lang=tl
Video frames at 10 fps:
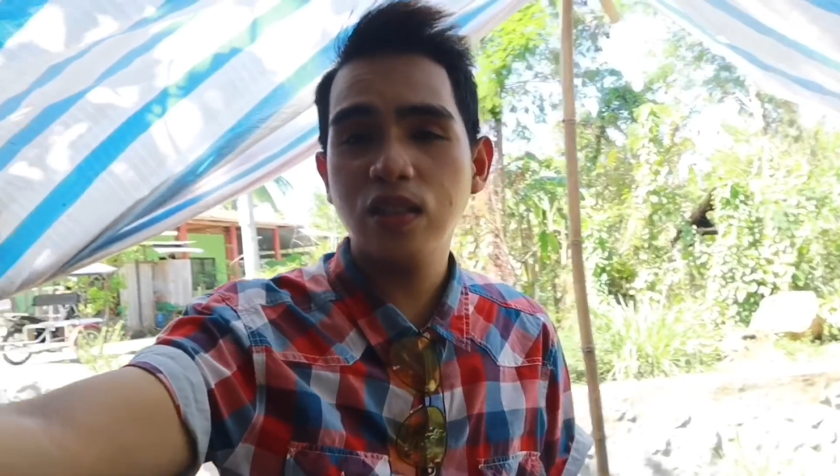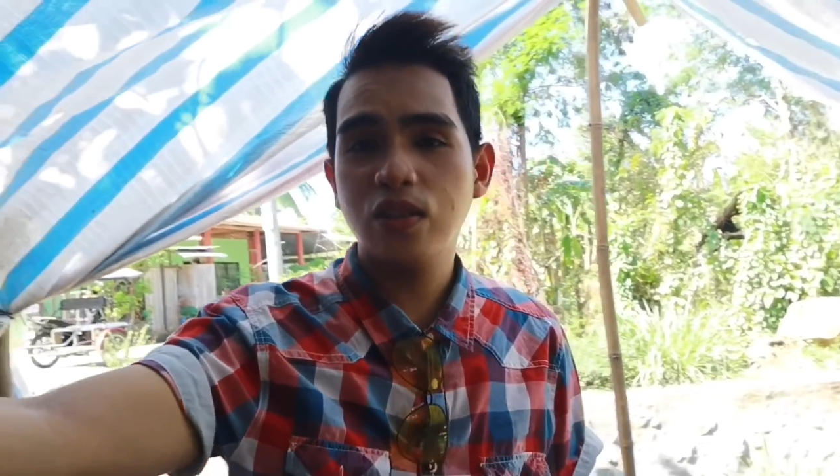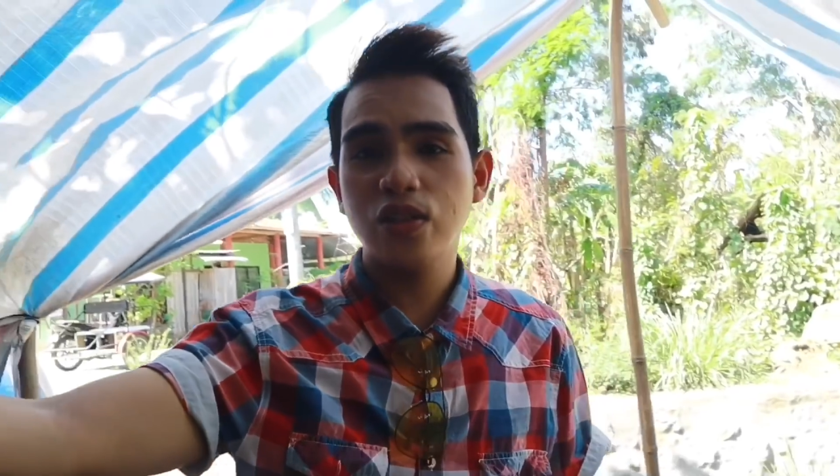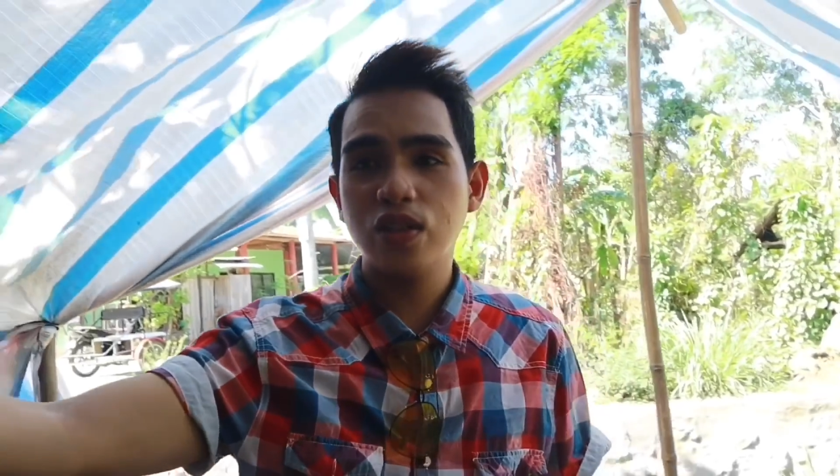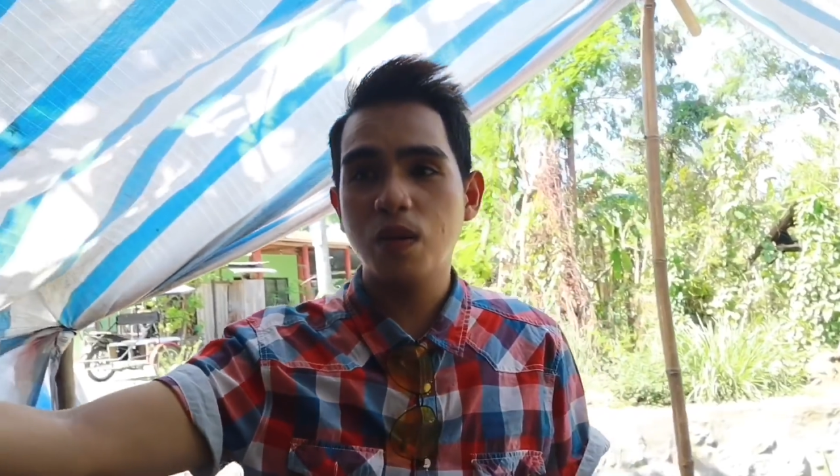
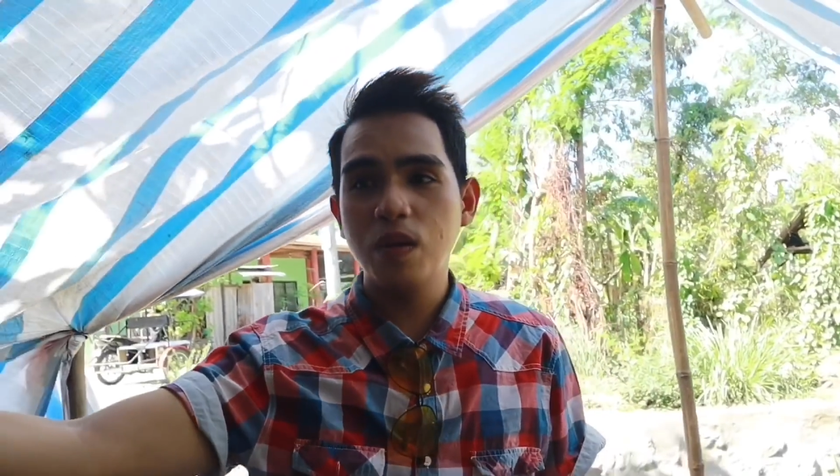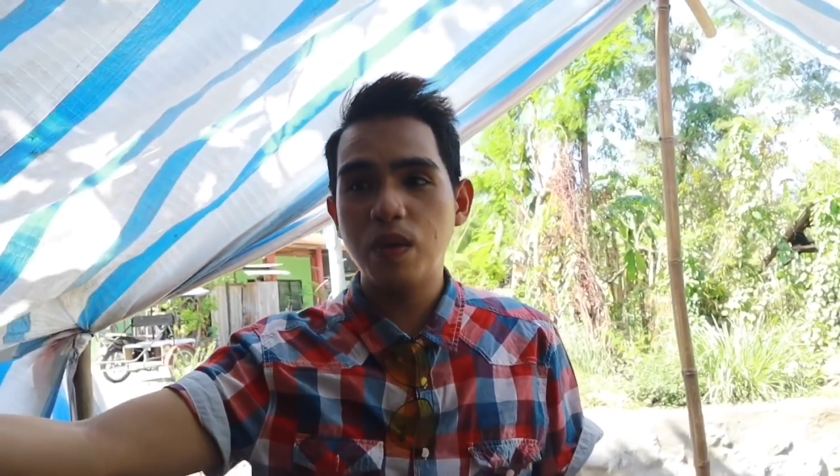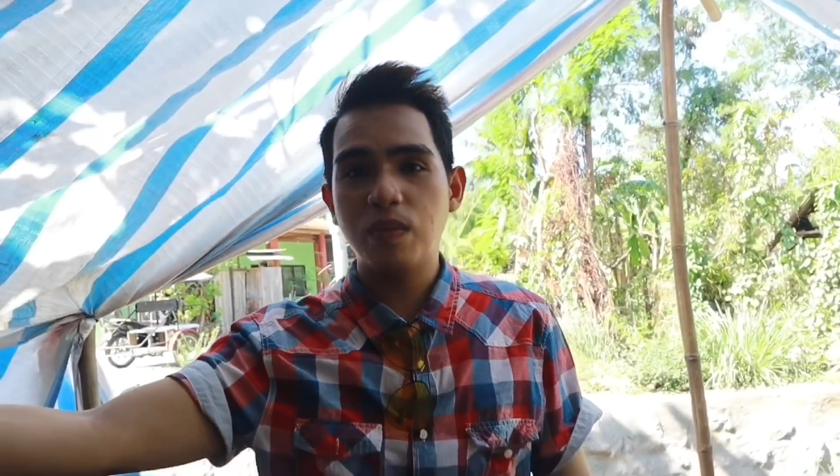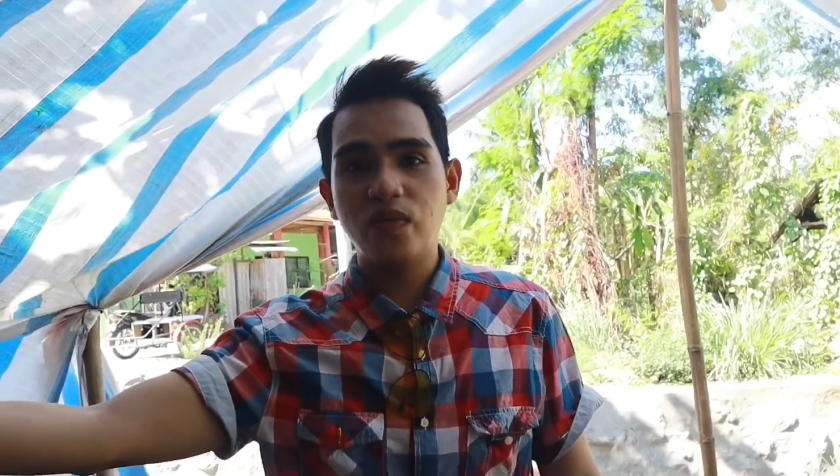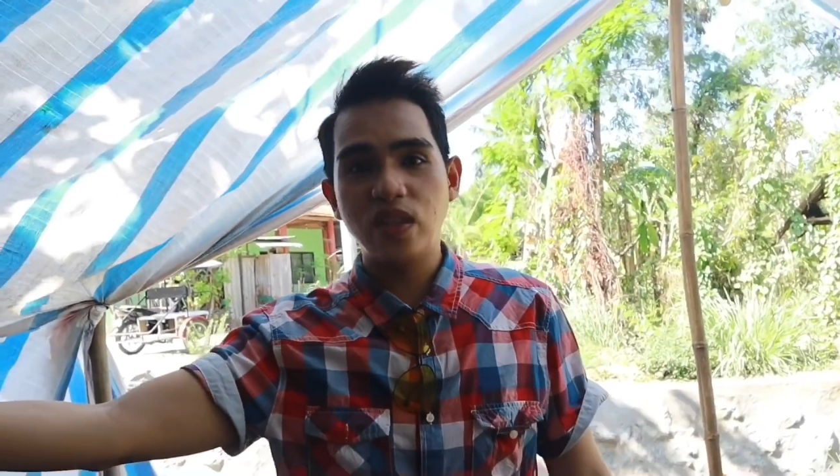nag-church kami,
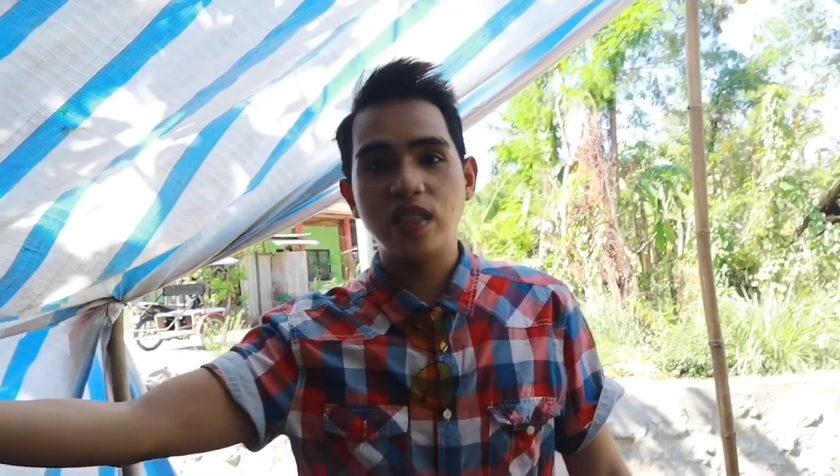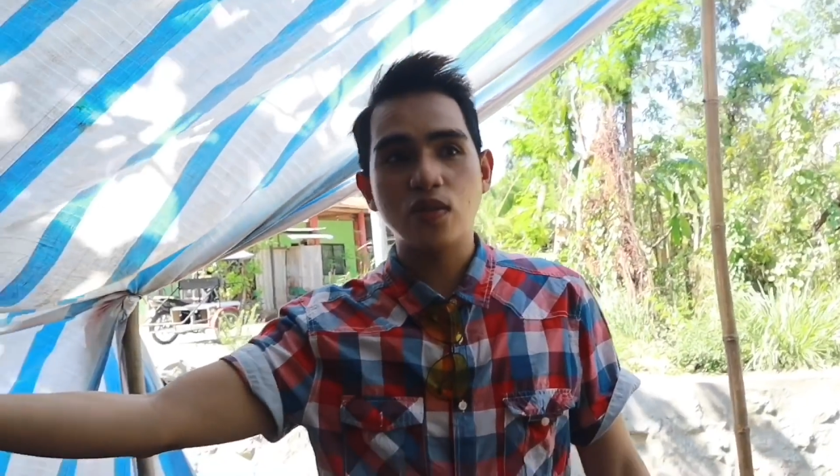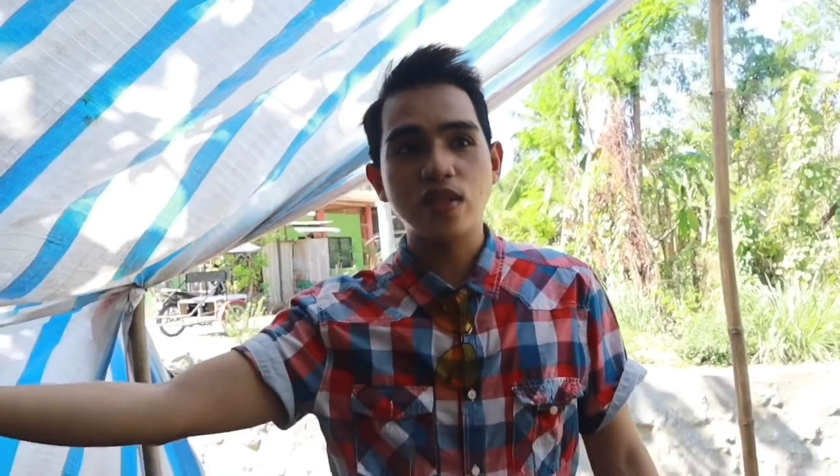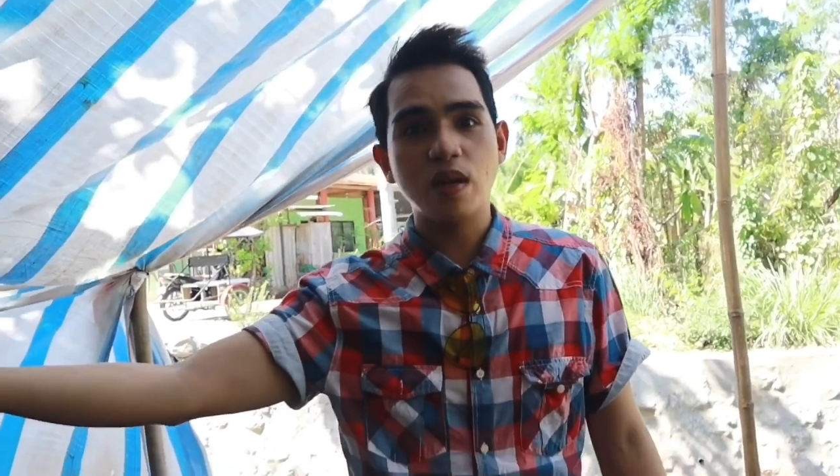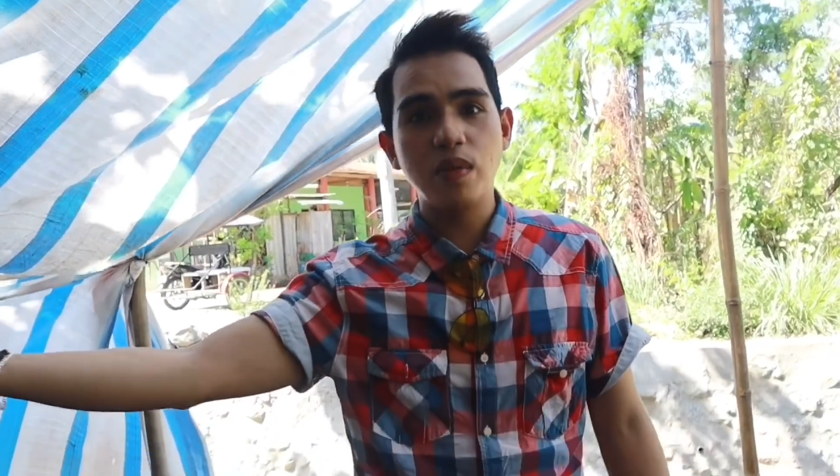may mga
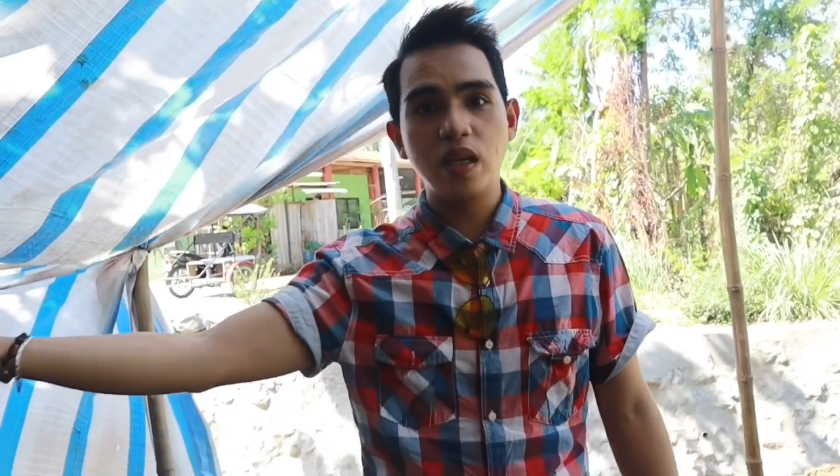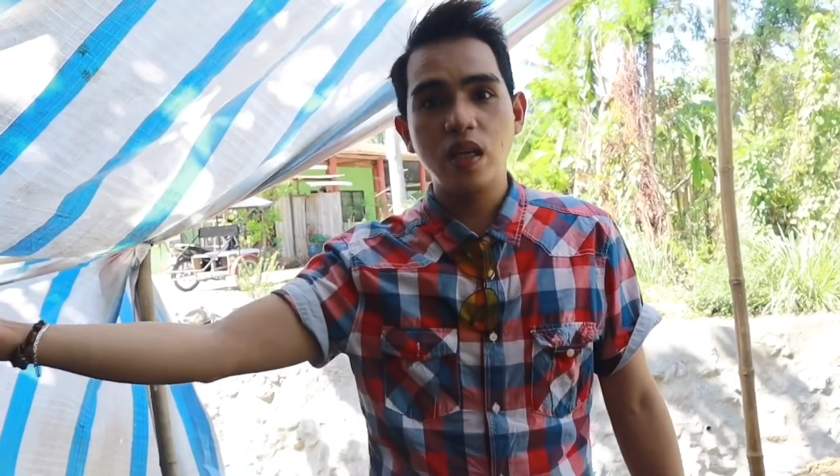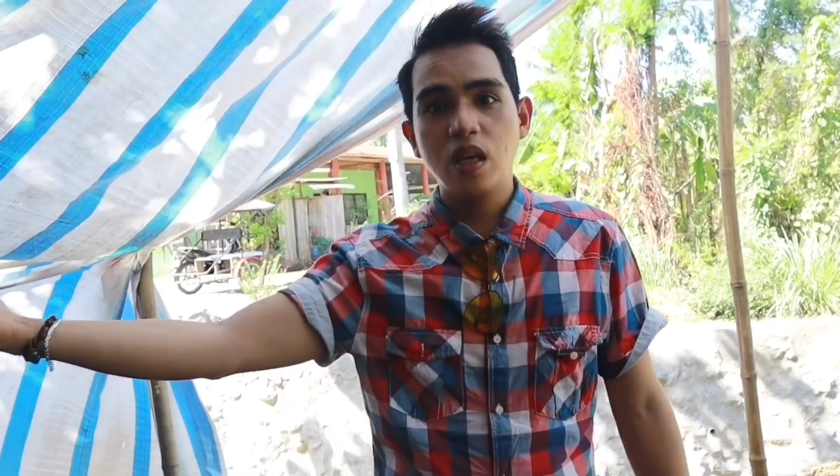visitors kami,